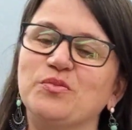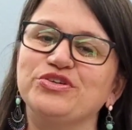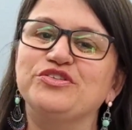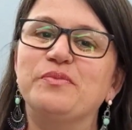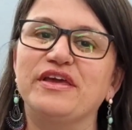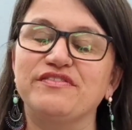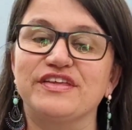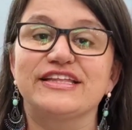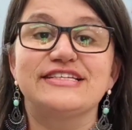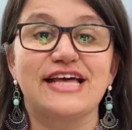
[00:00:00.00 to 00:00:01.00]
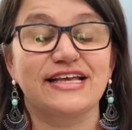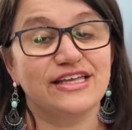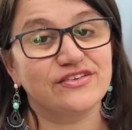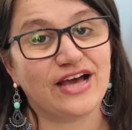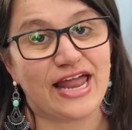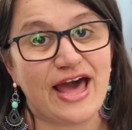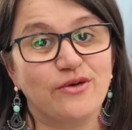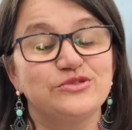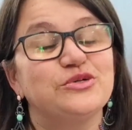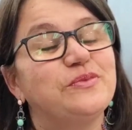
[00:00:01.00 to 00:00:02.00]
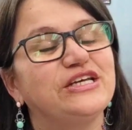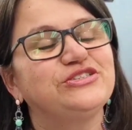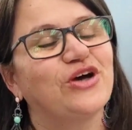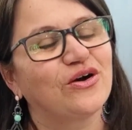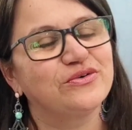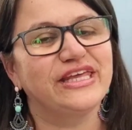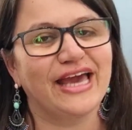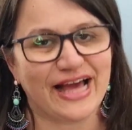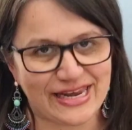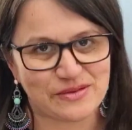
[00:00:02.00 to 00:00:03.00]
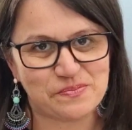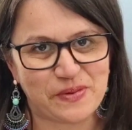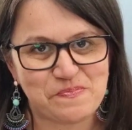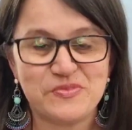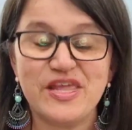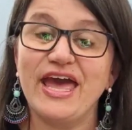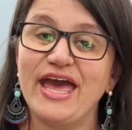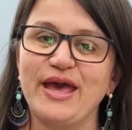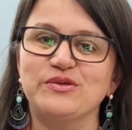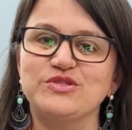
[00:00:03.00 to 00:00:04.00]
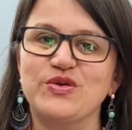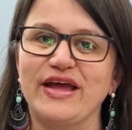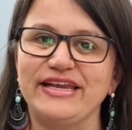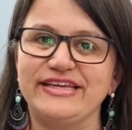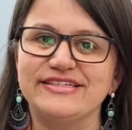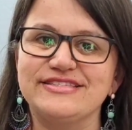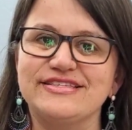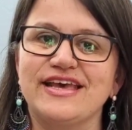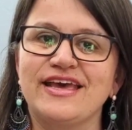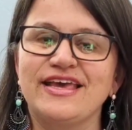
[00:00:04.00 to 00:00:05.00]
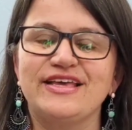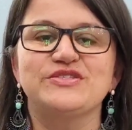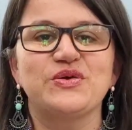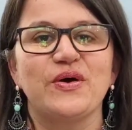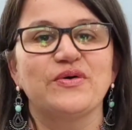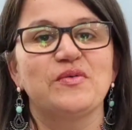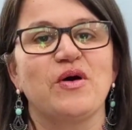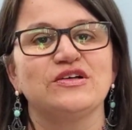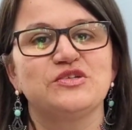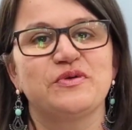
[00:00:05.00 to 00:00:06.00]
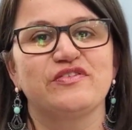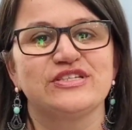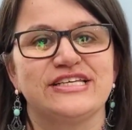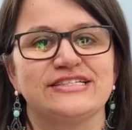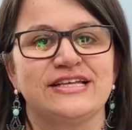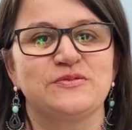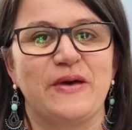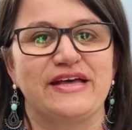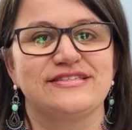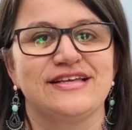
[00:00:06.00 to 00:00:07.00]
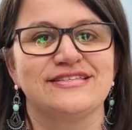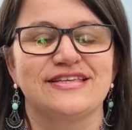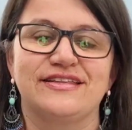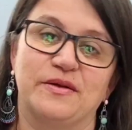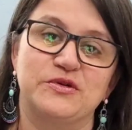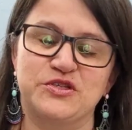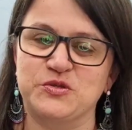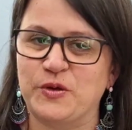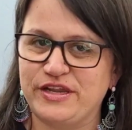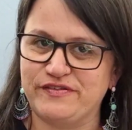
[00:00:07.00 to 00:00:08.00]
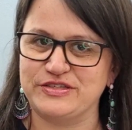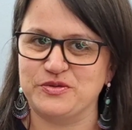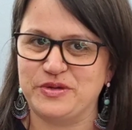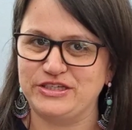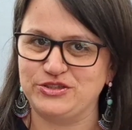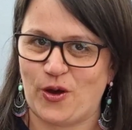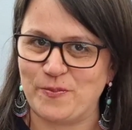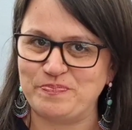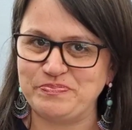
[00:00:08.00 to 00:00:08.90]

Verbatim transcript: muito bem-vindas aqui no canal do Brechó Guria Garimpa. Eu sou a Liz e sou eu que mostro para vocês as peças que temos disponíveis no brechó.